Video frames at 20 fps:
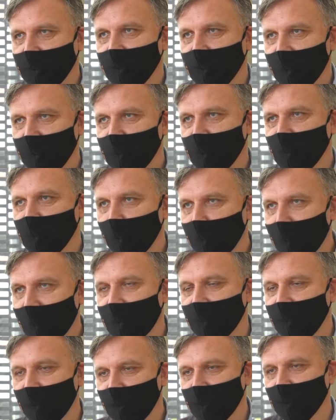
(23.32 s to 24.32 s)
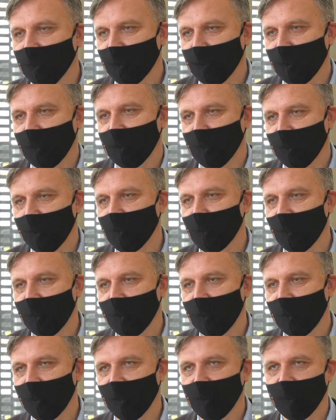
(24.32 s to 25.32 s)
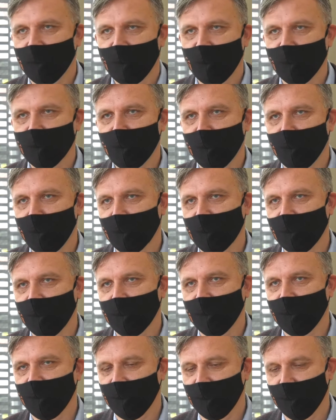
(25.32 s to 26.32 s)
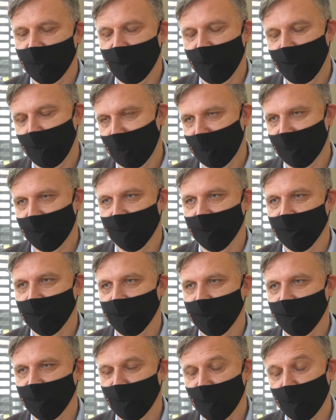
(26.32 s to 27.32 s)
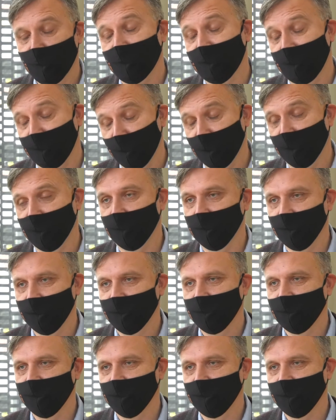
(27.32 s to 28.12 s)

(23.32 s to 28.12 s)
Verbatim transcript: y, jest rzeczą praktyczną, która się przyda choćby potem w pracy, w życiu zawodowym.